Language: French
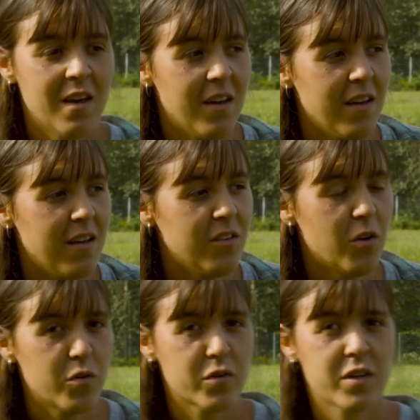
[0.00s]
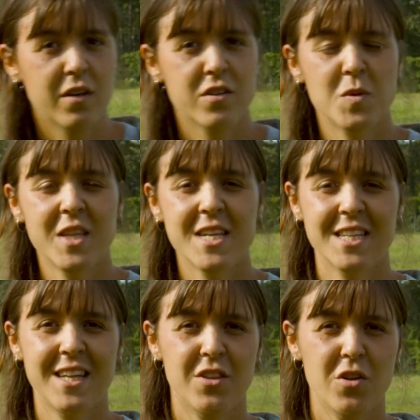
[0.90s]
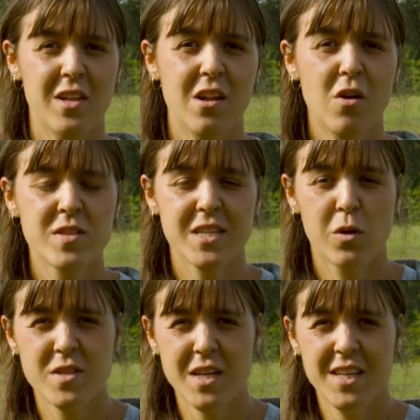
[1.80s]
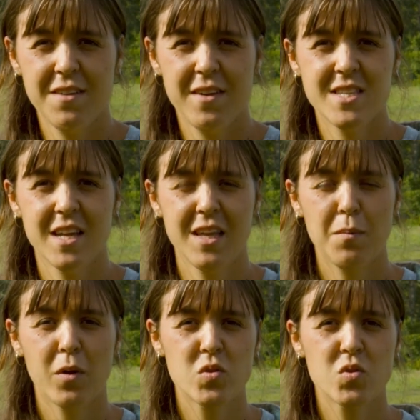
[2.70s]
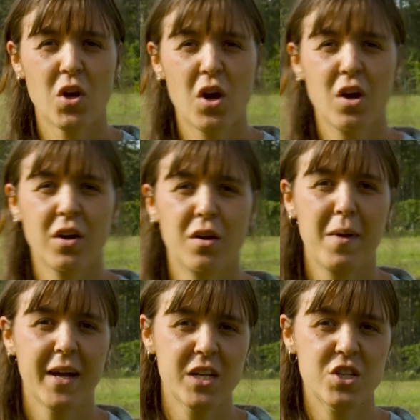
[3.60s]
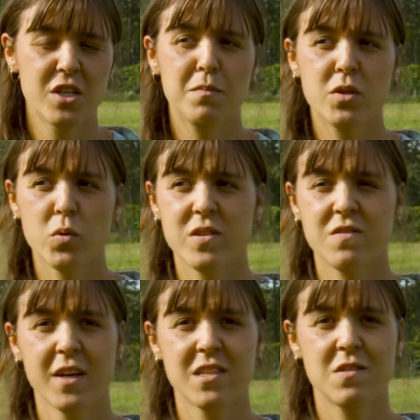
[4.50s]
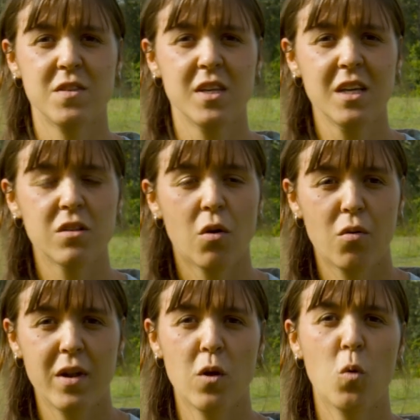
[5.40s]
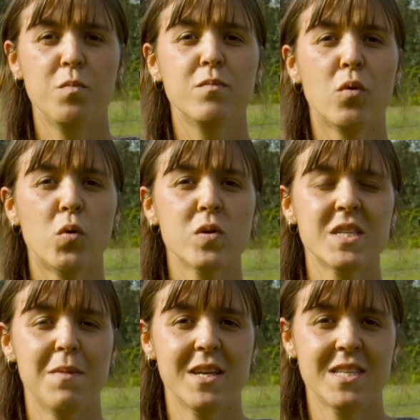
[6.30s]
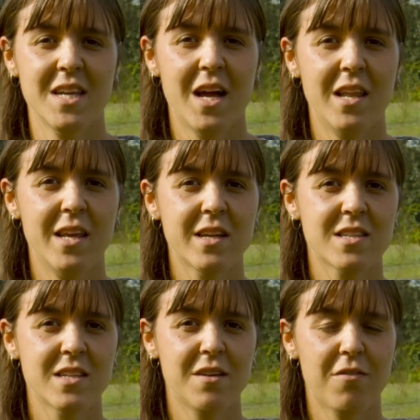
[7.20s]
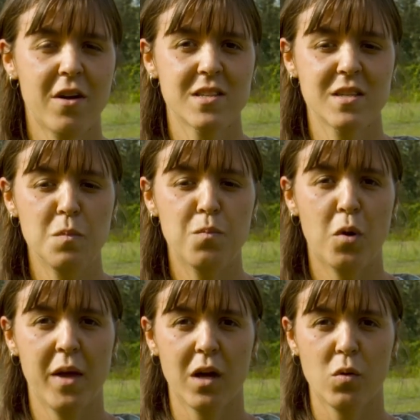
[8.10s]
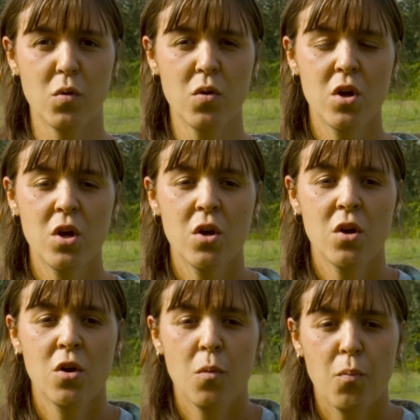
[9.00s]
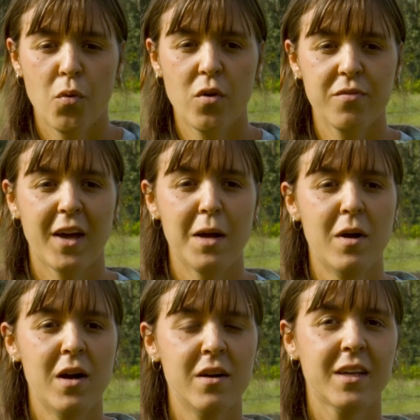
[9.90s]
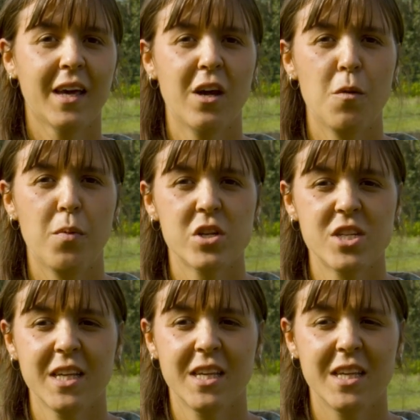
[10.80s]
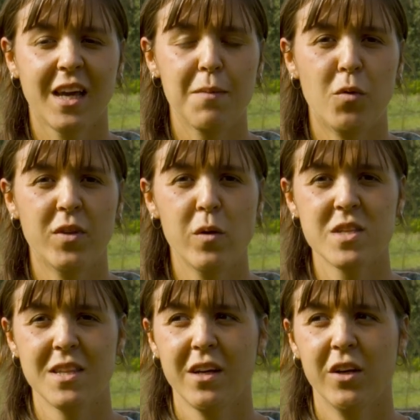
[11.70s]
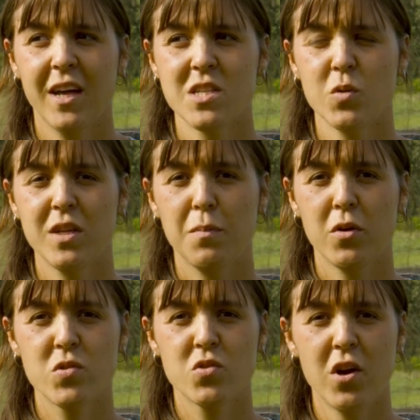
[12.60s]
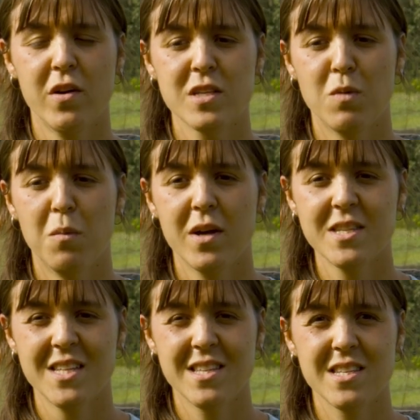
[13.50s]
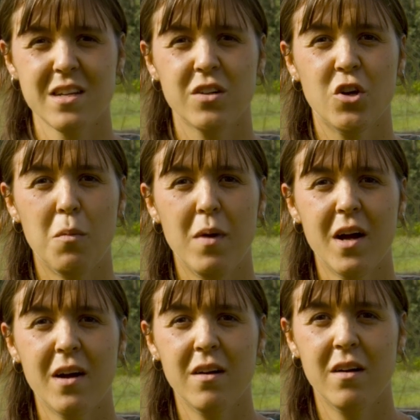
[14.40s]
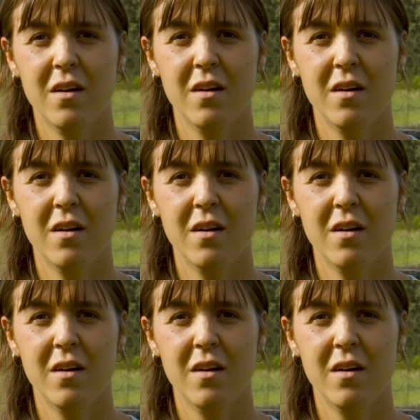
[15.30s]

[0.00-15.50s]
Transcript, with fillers: Euh, donc, euh, suite à cet atelier-là, on s'est concerté avec certains producteurs maraîchers biodiversifiés, dont Léon Bibot, Sébastien Alix et Francine Pomerleau, pour vraiment créer un projet qui répondait aux interrogations des producteurs en ce moment, c'est-à-dire comment